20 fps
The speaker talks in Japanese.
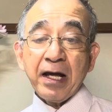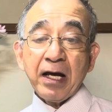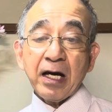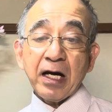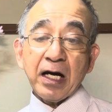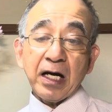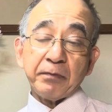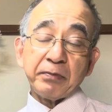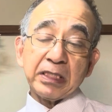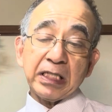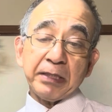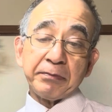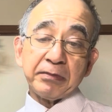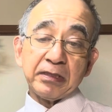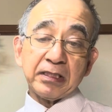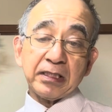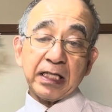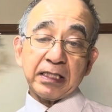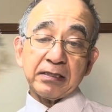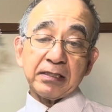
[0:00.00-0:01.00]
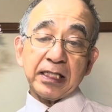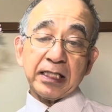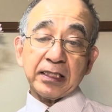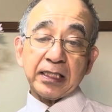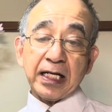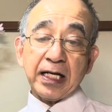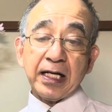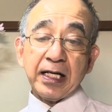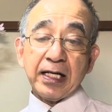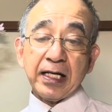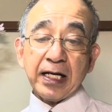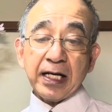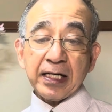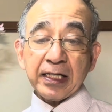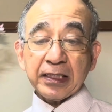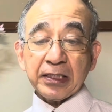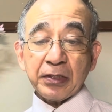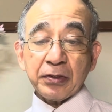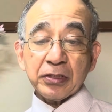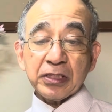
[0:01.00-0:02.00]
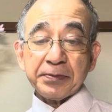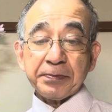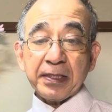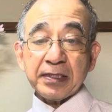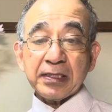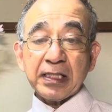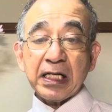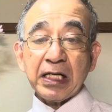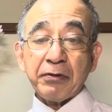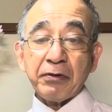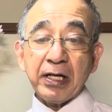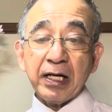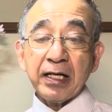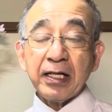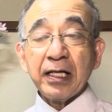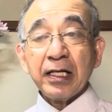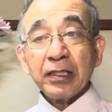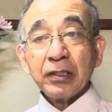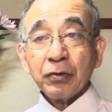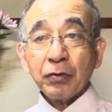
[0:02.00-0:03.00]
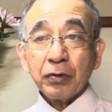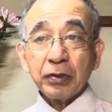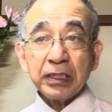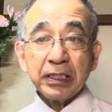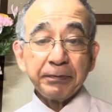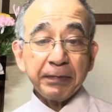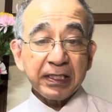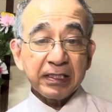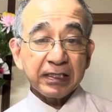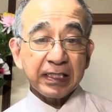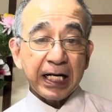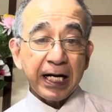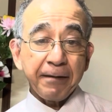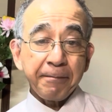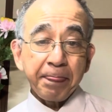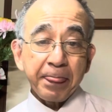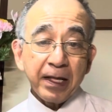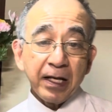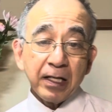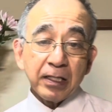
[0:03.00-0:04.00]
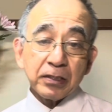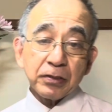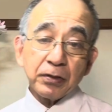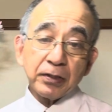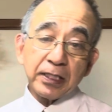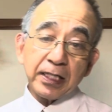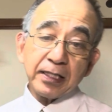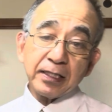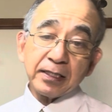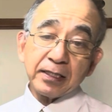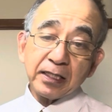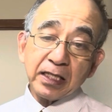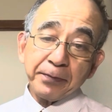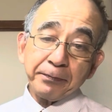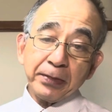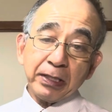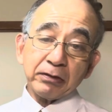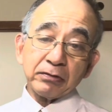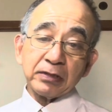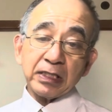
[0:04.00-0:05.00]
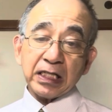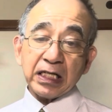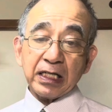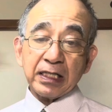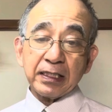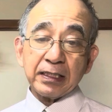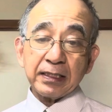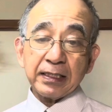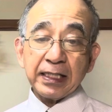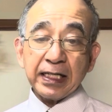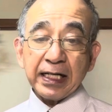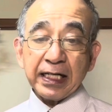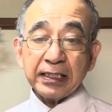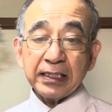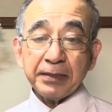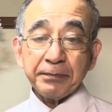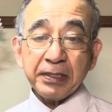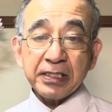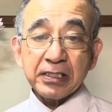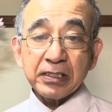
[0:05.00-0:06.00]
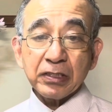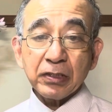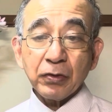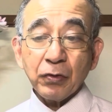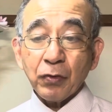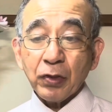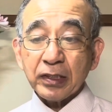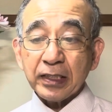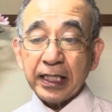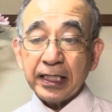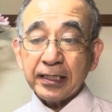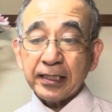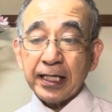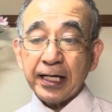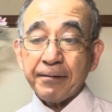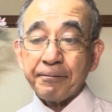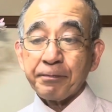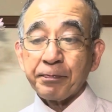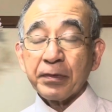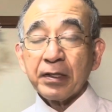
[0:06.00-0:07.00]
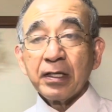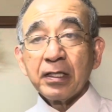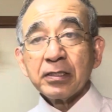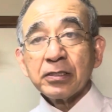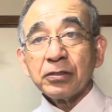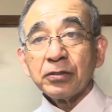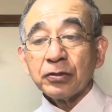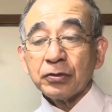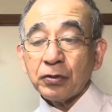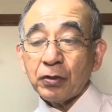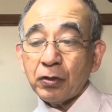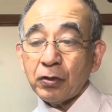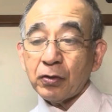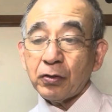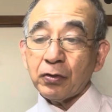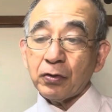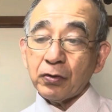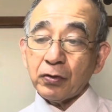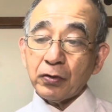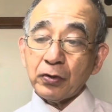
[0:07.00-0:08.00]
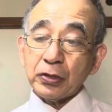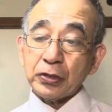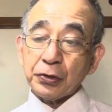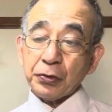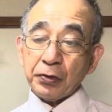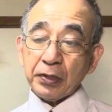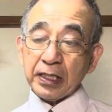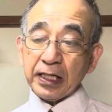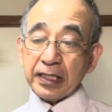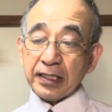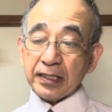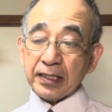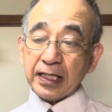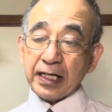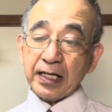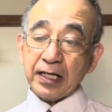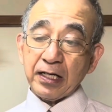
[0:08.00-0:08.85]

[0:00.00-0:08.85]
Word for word: アブラハムに尋ねた。あなたの妻サラはどこにいますかそれで天幕の中にいますと答えた。すると、一人が言った。